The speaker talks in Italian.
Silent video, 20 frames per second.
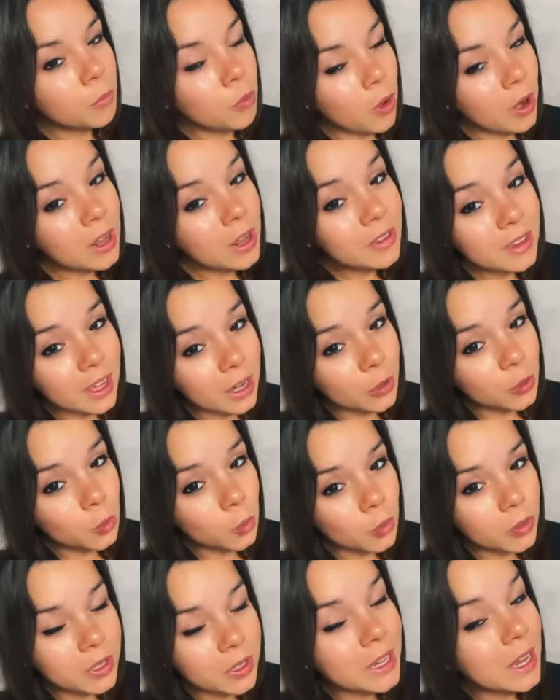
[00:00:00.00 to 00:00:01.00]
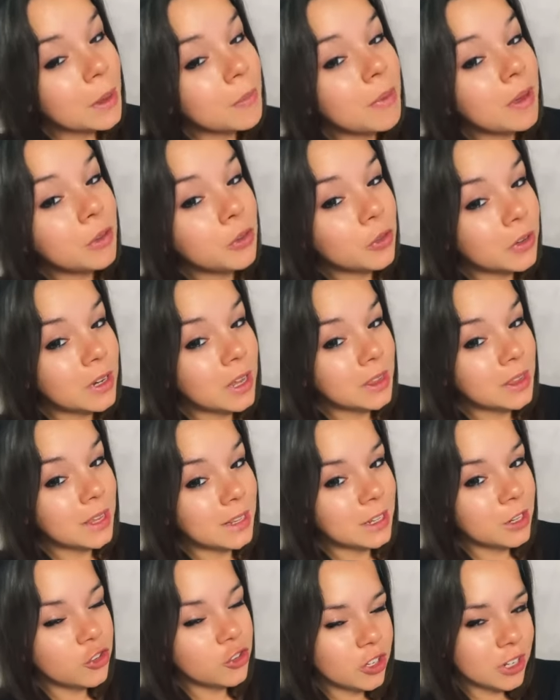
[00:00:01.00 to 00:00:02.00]
Buonasera a tutti e bentornati
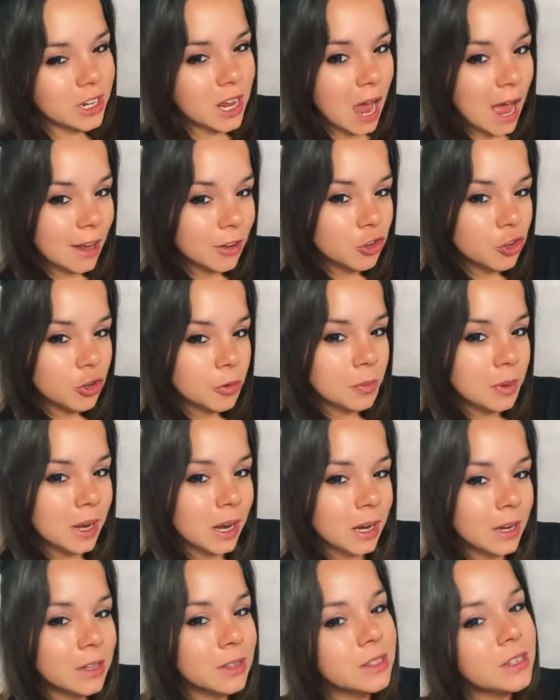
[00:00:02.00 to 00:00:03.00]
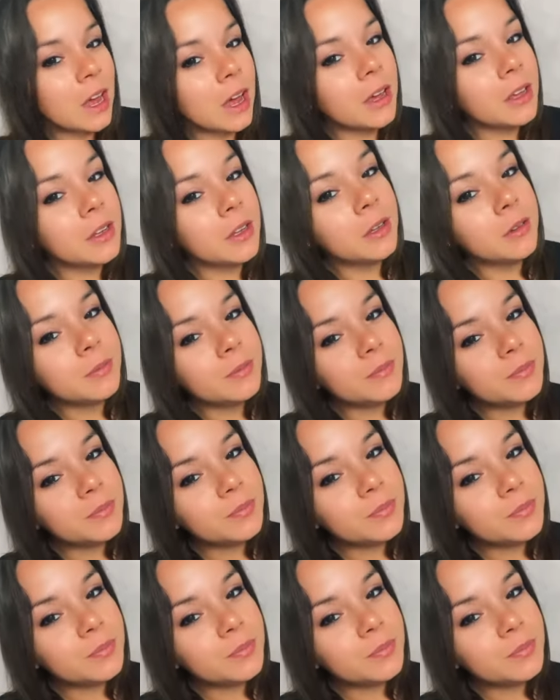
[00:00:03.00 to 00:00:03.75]
al TG di AC Milan Inside.